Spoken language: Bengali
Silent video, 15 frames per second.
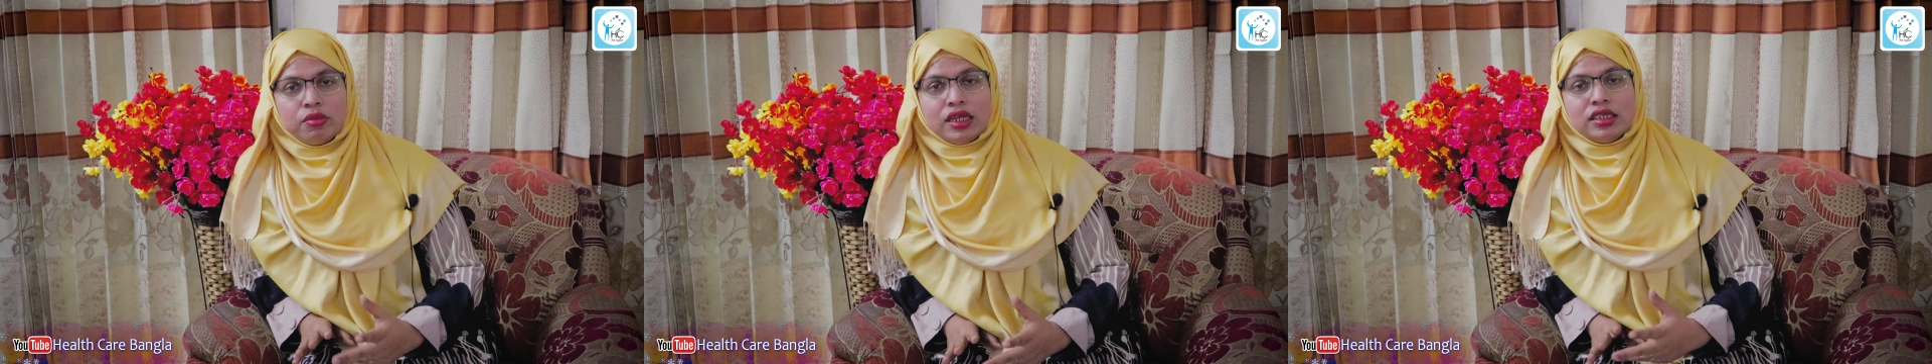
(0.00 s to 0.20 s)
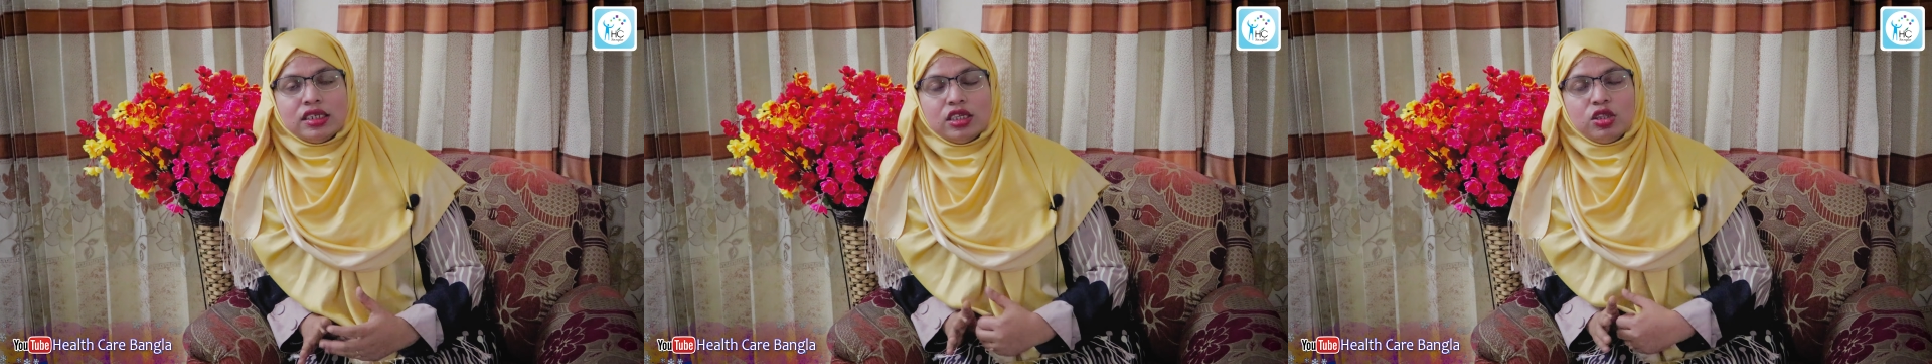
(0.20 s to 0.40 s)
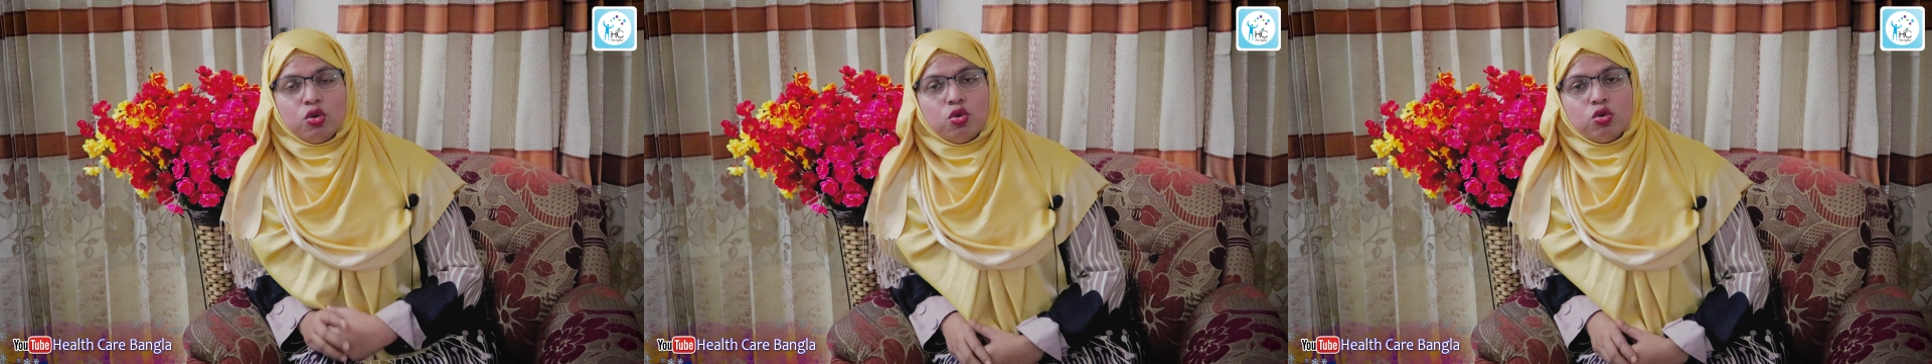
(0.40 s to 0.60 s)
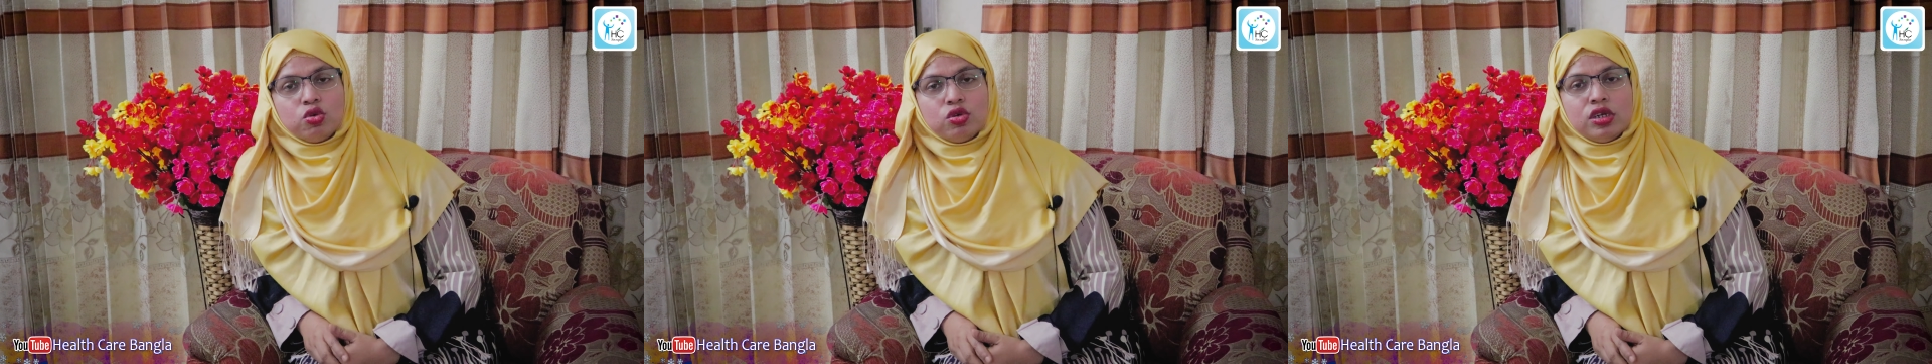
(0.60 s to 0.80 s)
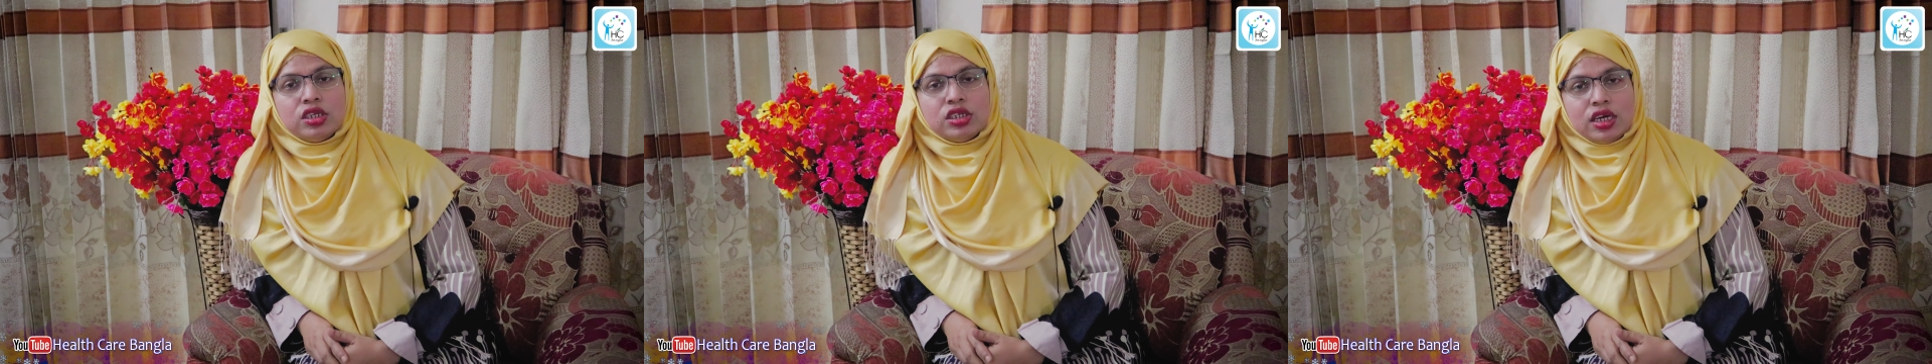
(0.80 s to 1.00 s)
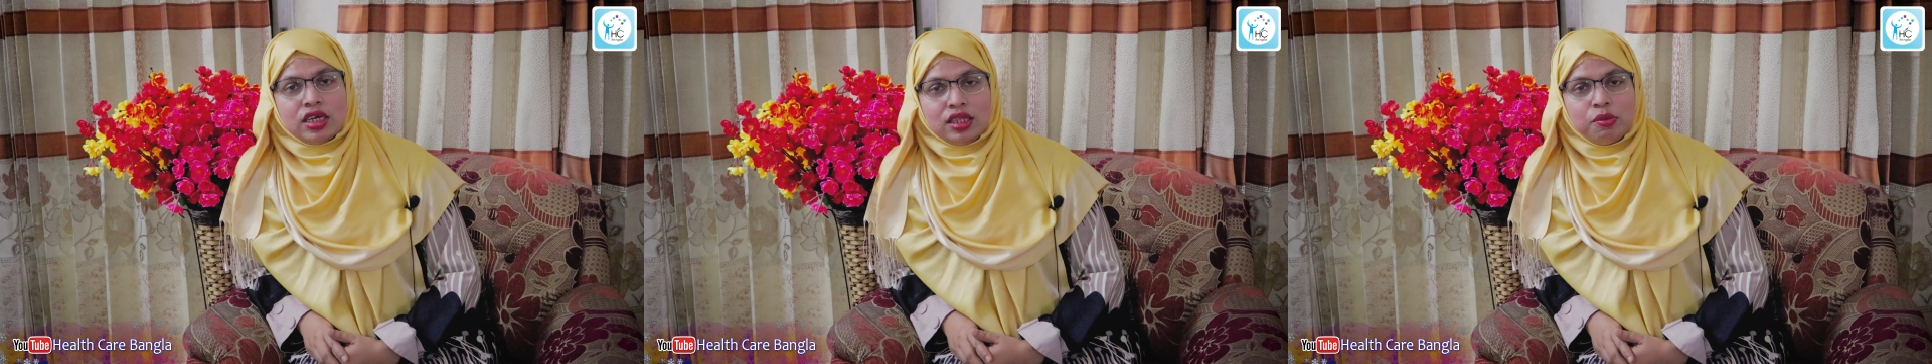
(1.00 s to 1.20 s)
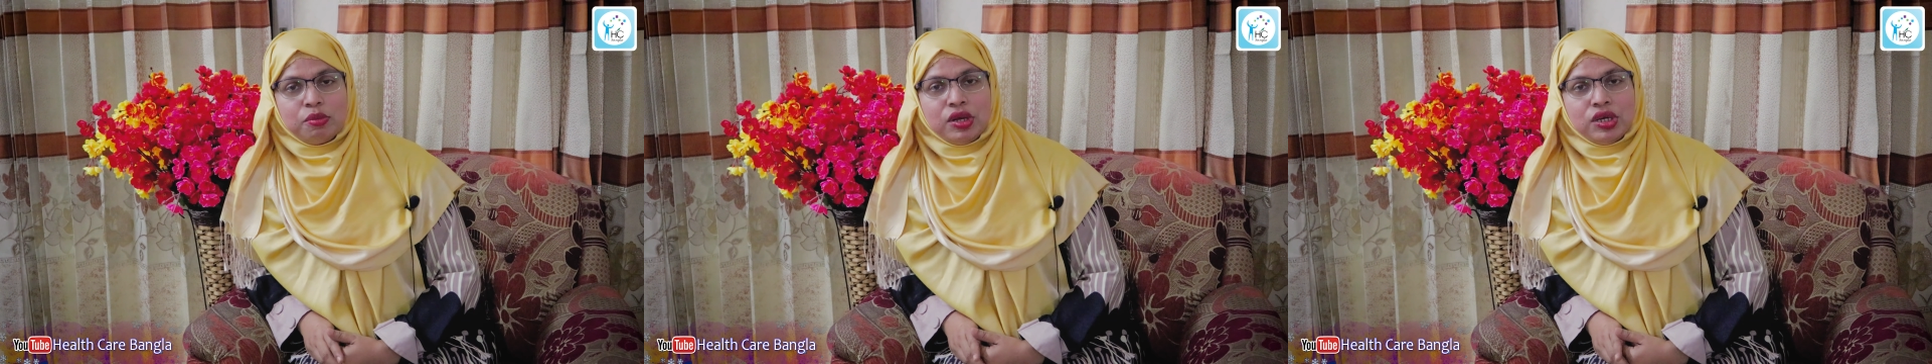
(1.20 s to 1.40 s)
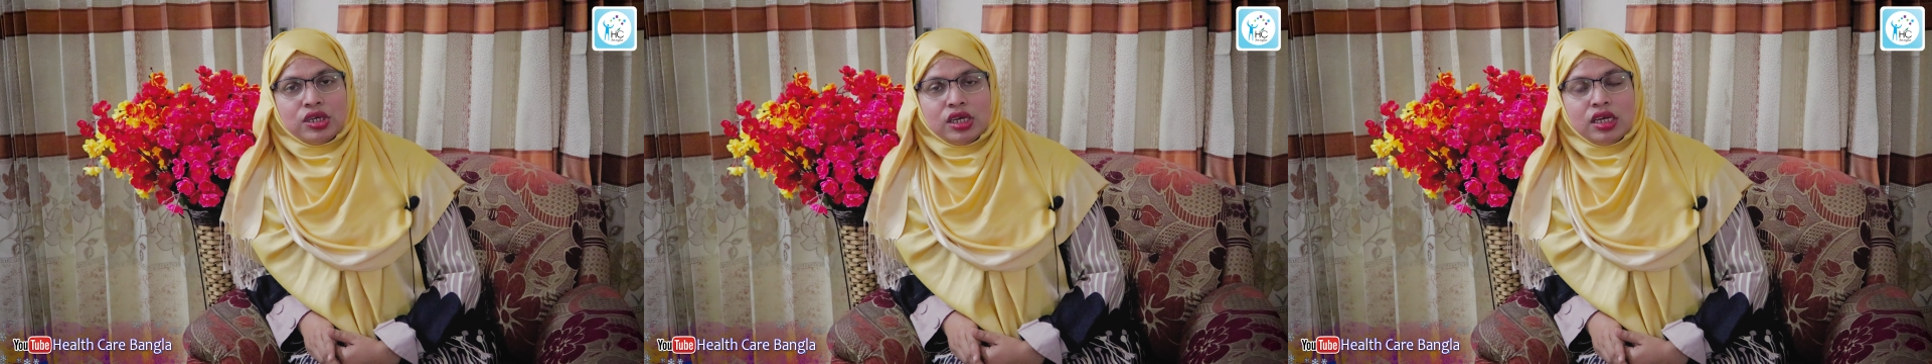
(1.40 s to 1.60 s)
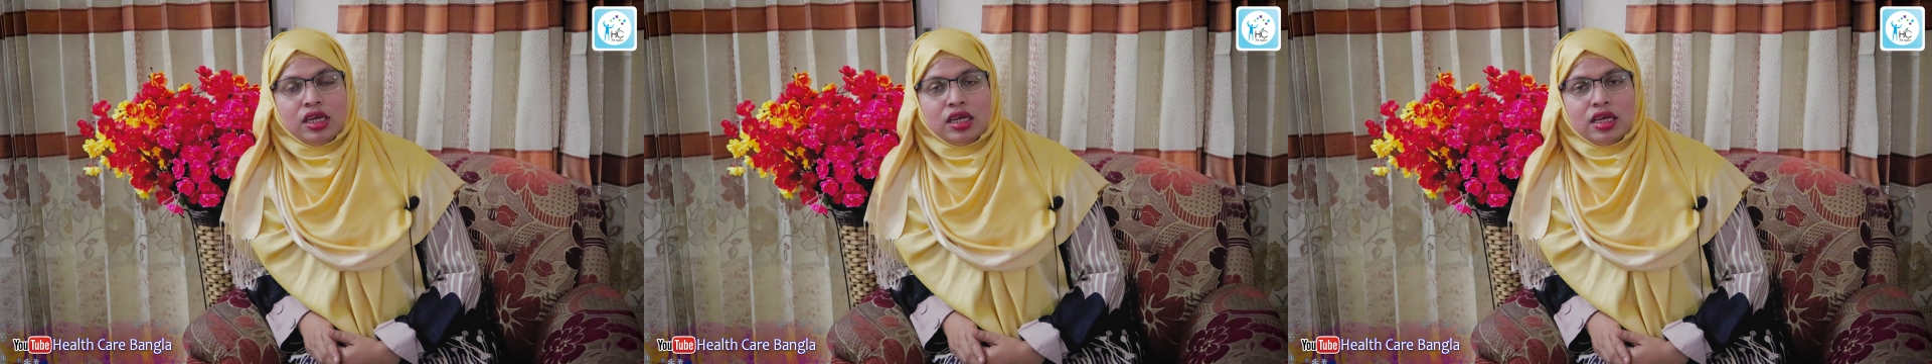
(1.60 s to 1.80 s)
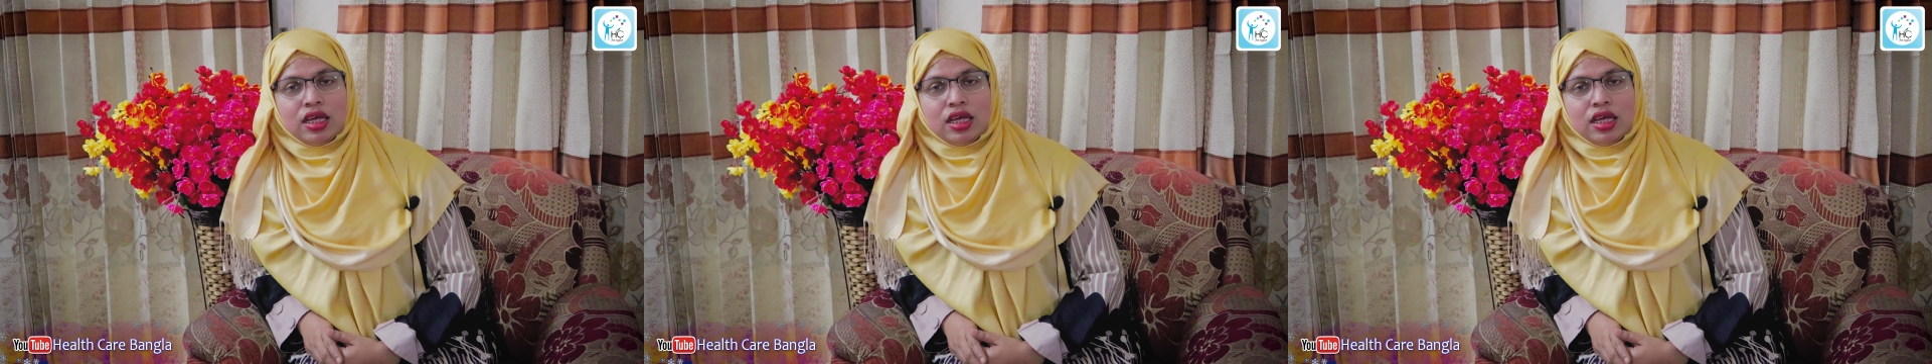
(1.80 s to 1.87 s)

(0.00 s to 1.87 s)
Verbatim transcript: বাঞ্ছিত ওজনের চাইতে বেশি